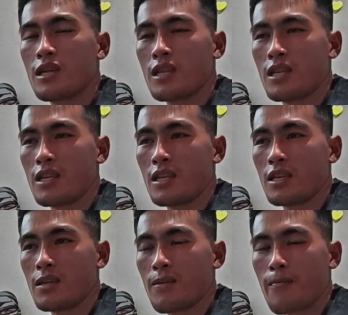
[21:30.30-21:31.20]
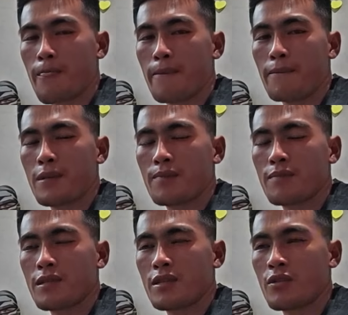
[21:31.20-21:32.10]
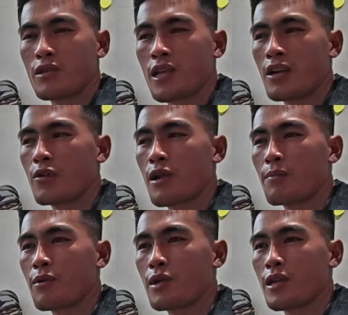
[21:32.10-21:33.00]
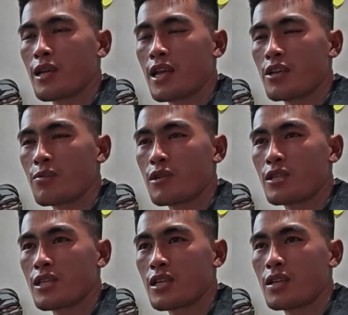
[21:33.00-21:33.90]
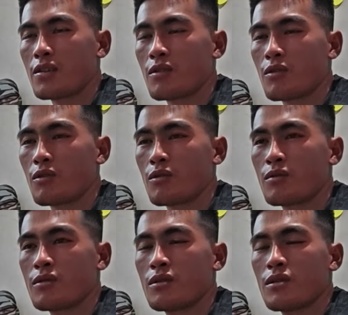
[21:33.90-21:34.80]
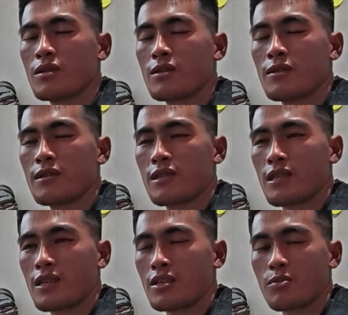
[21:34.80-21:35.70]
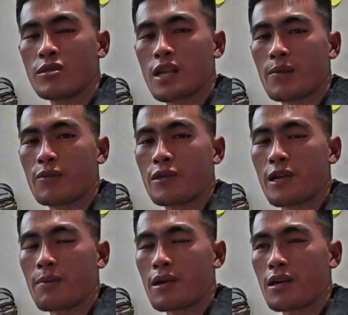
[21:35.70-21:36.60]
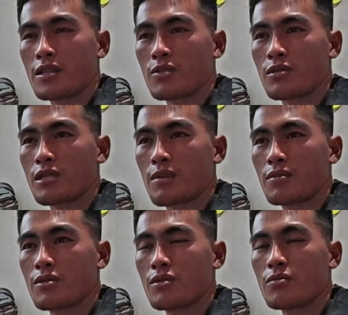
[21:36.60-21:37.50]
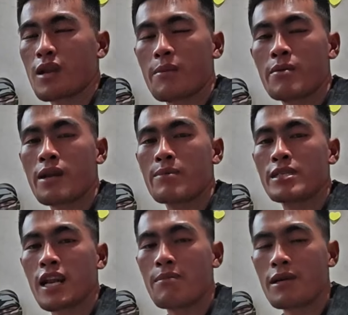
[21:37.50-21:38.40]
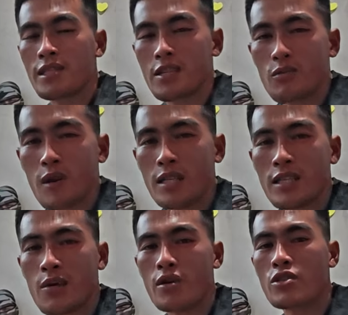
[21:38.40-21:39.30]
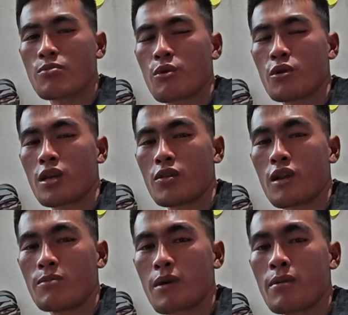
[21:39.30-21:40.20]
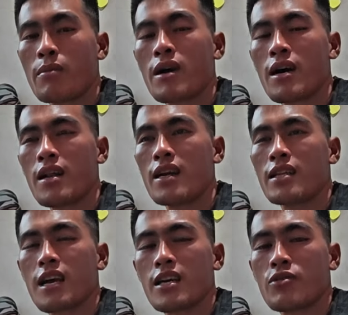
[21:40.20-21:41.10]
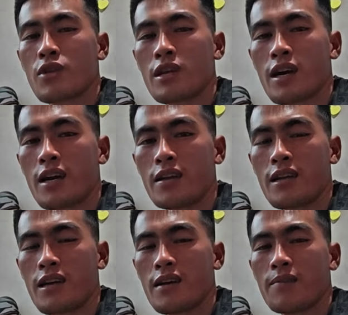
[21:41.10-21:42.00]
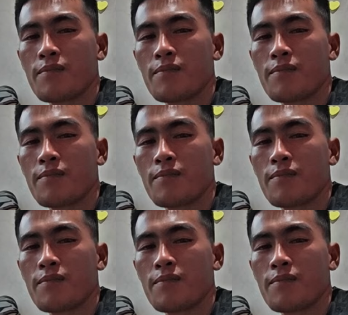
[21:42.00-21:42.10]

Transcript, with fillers: Eh, yung hiling ko lang po, i-like eh, po, i-share. po. i-subscribe kung hindi ka pa lang subscribe. So, maraming maraming salamat sa inyong walang sawang suporta tulad pagmamahal at lagi niyo tandaan na